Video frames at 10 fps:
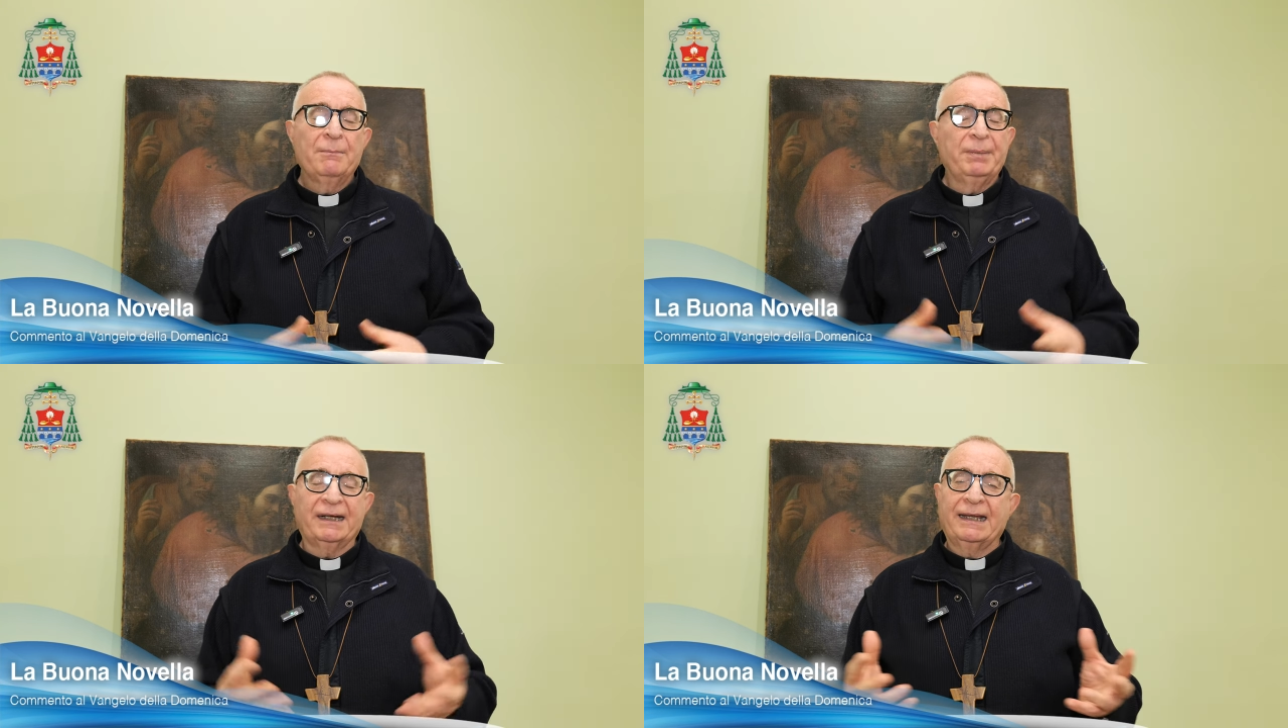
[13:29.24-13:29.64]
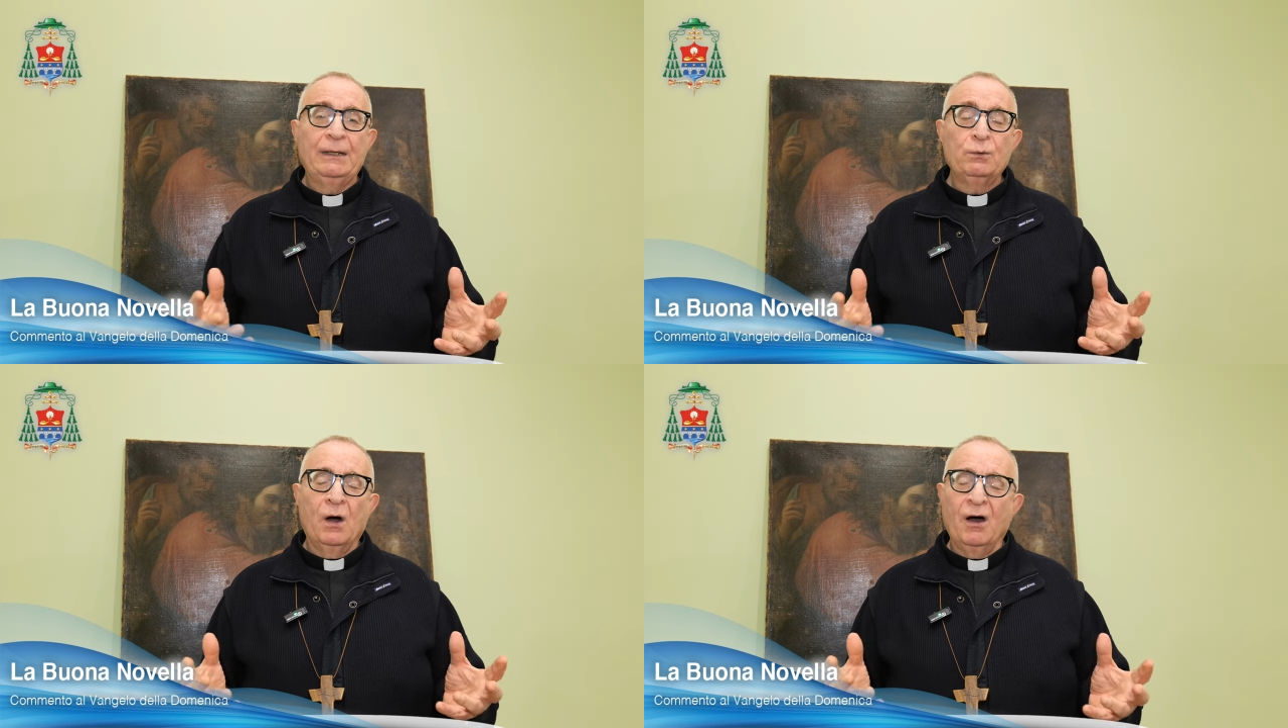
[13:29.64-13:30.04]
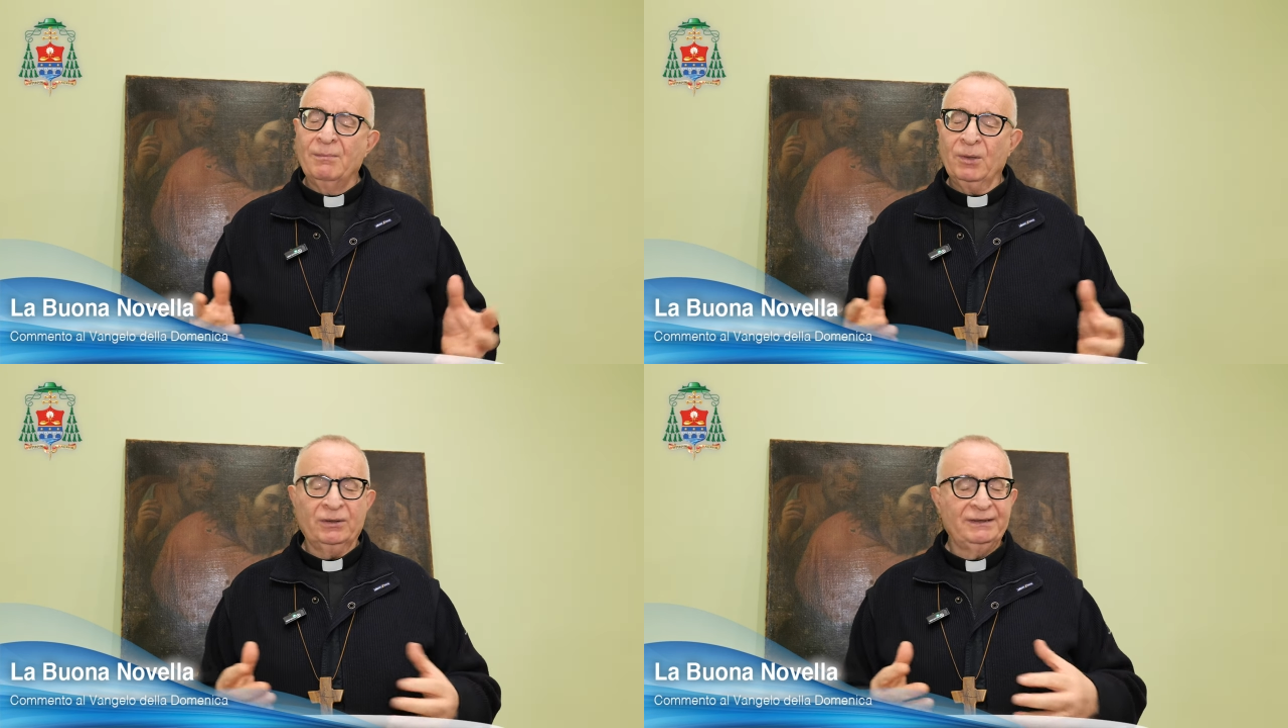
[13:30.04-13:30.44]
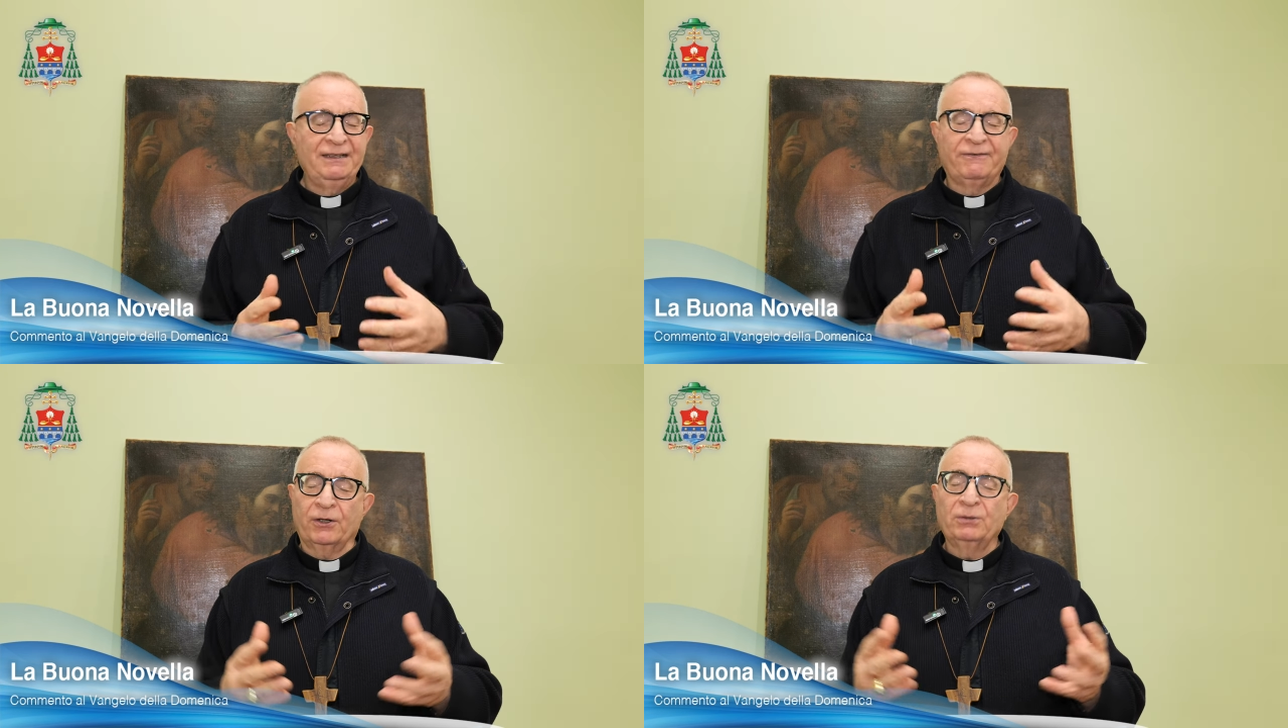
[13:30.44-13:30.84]
perché l'uomo,
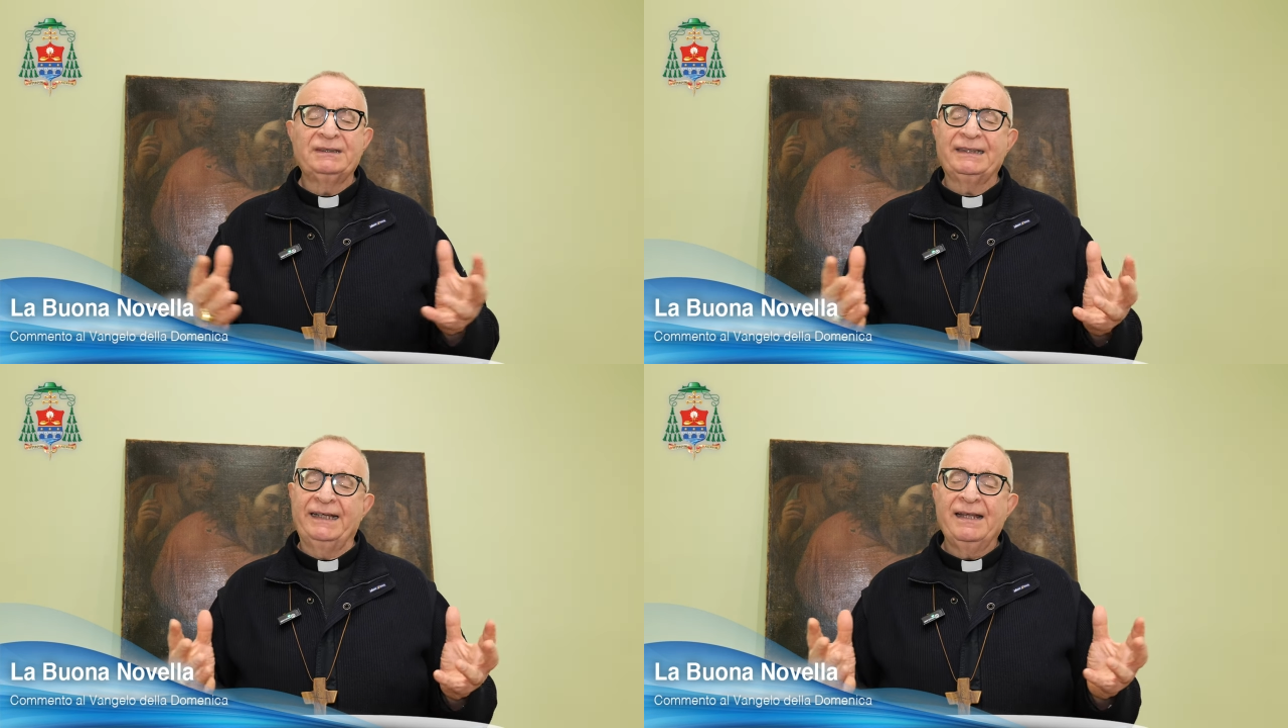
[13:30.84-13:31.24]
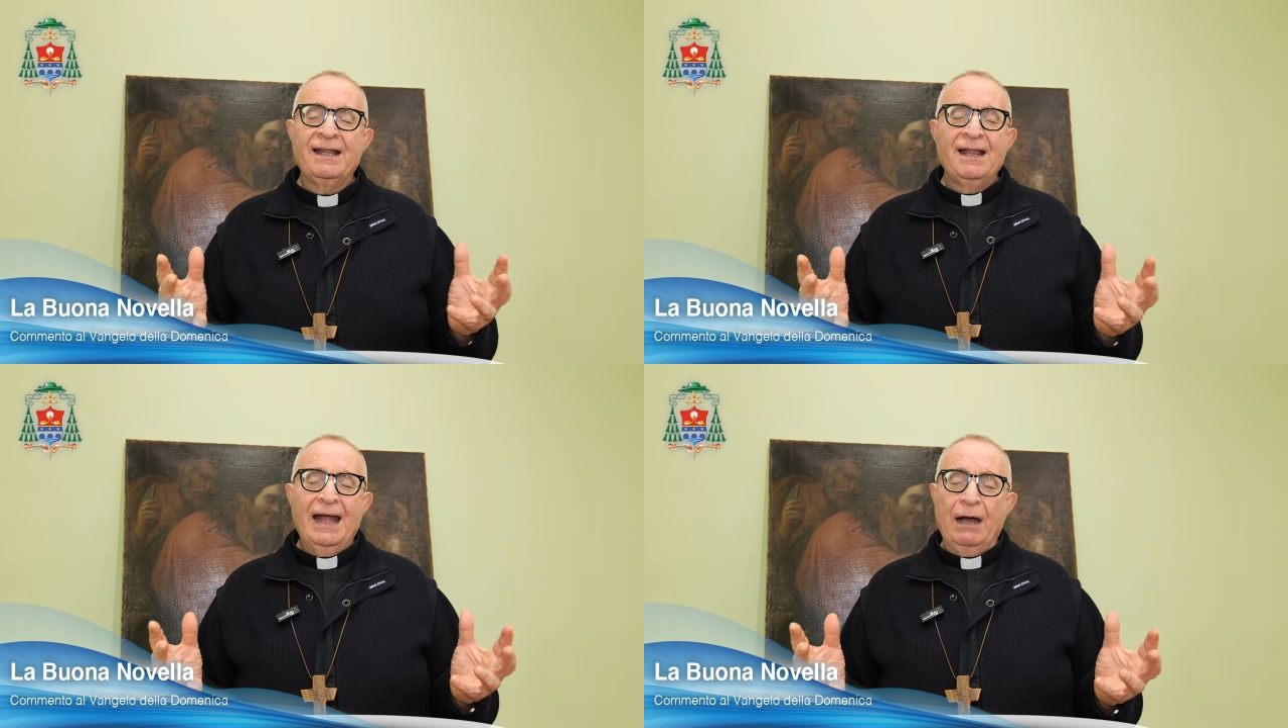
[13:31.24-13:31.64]
di fronte